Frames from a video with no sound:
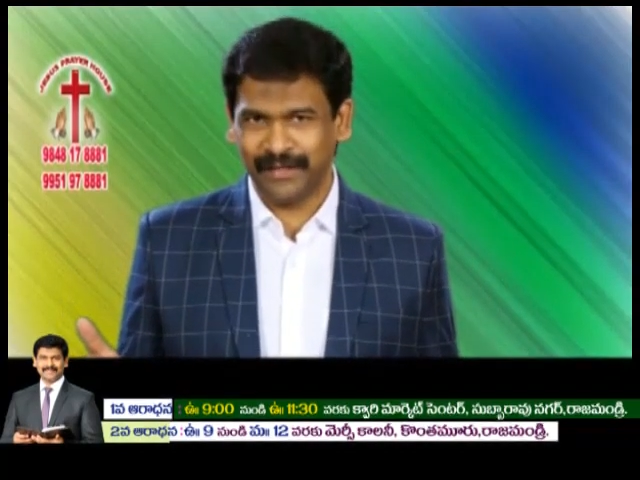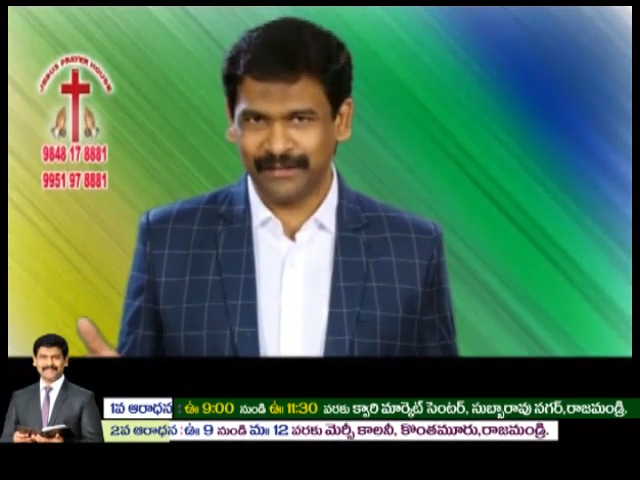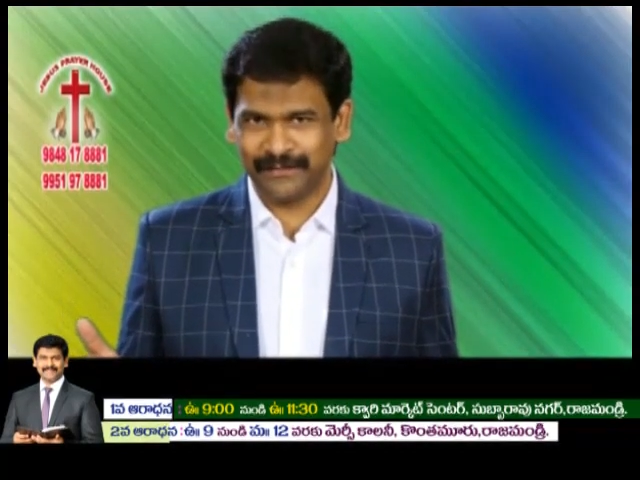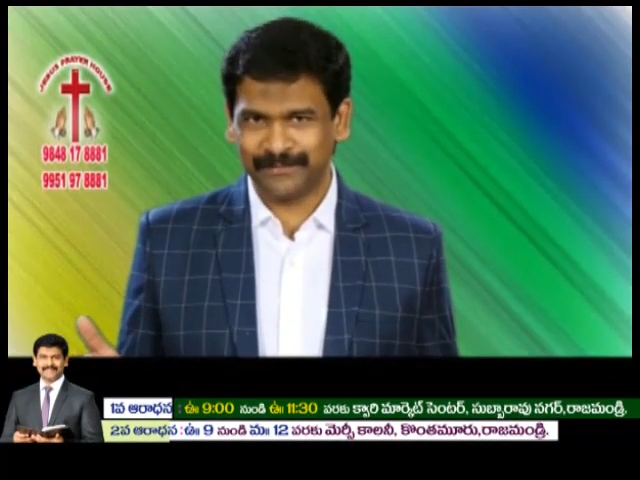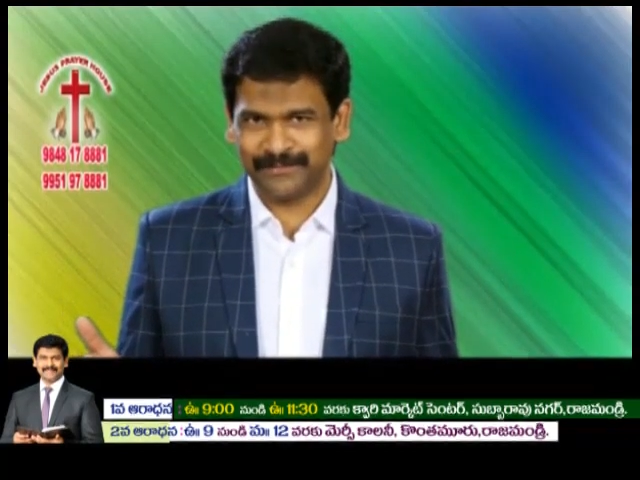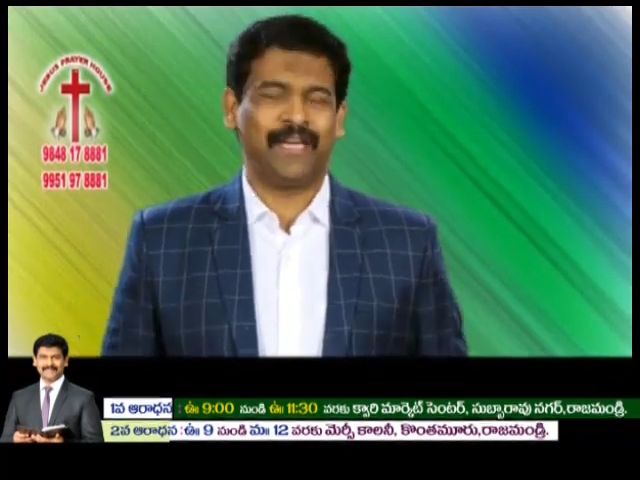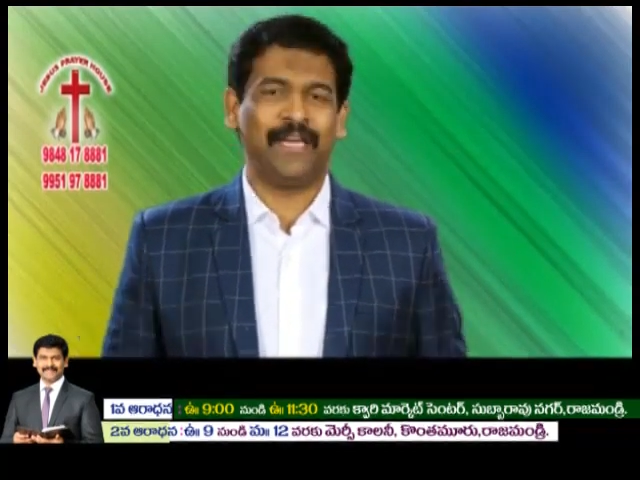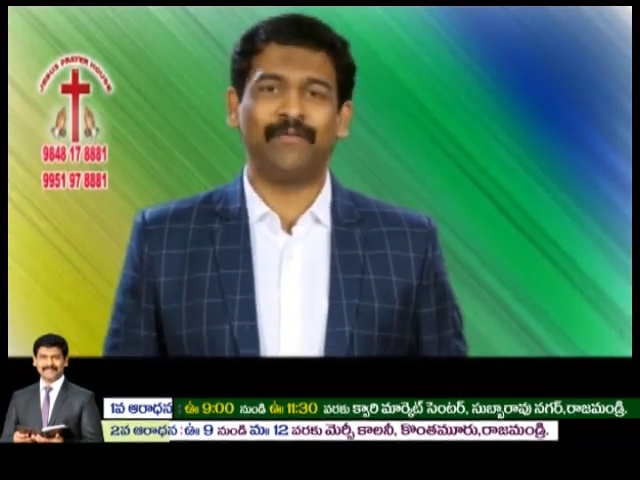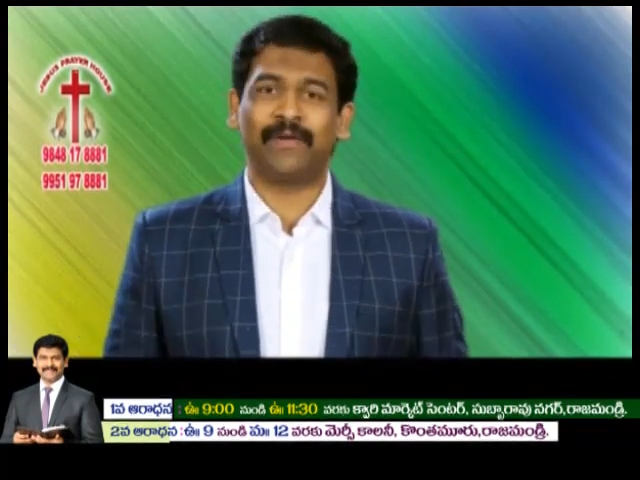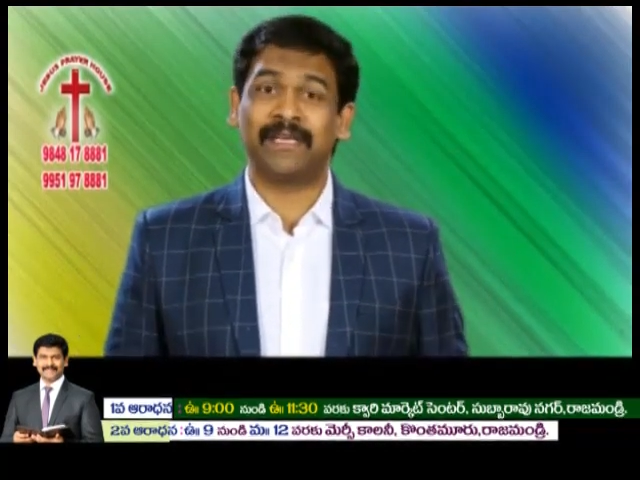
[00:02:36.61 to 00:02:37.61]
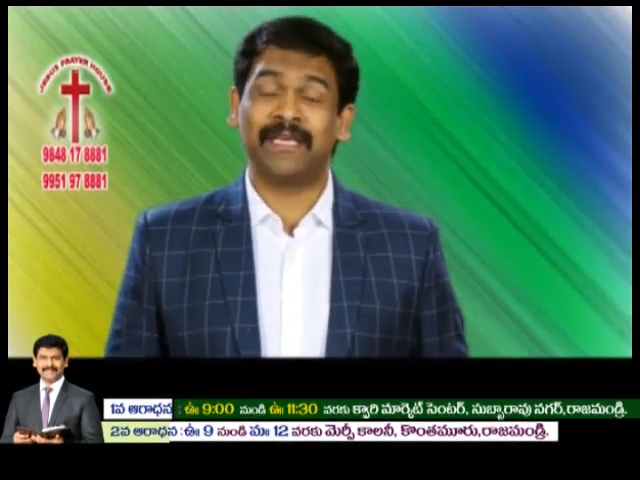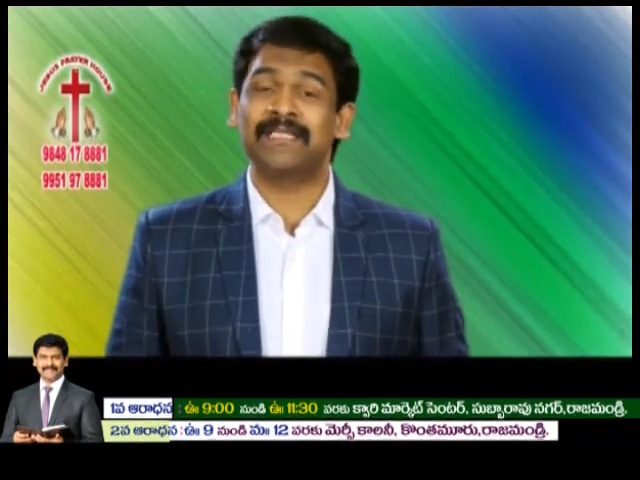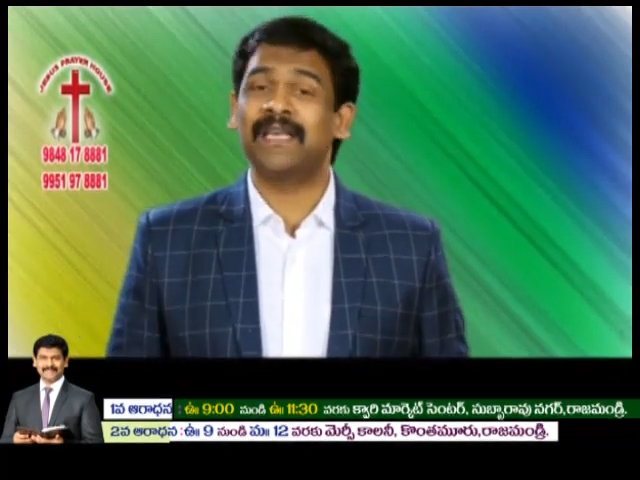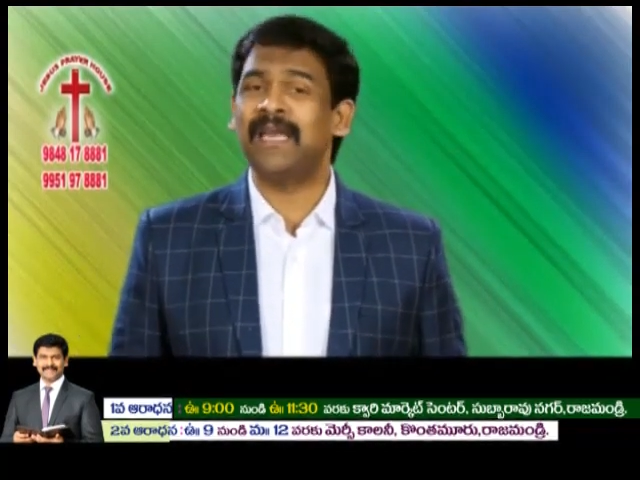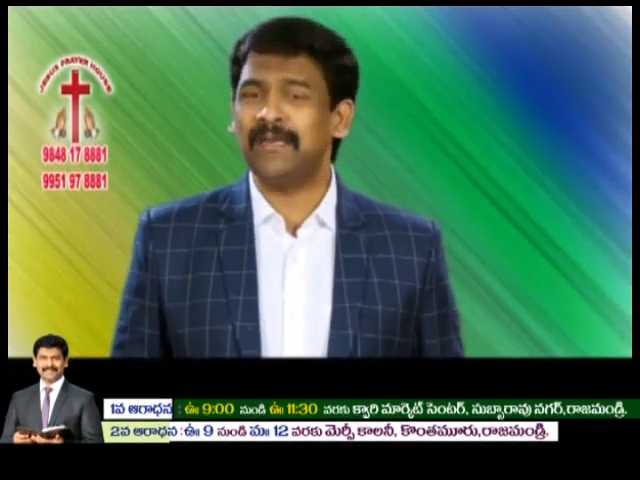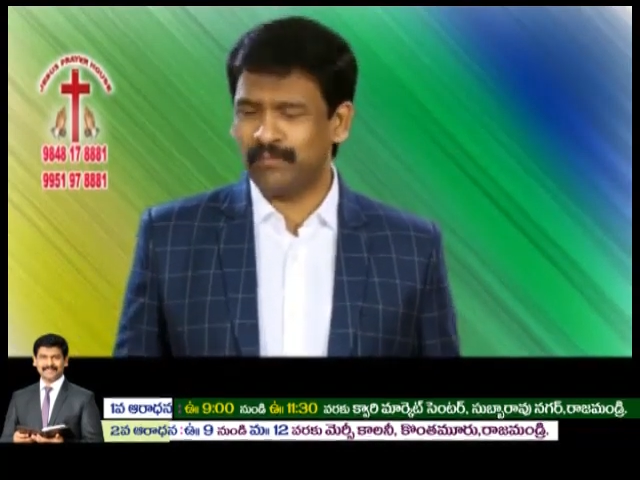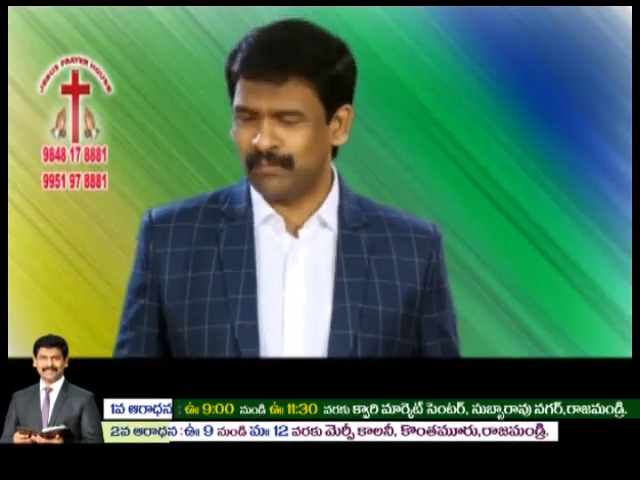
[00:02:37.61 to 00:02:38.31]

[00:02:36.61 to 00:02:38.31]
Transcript: తెలీదు కానీ ఒక్కసారి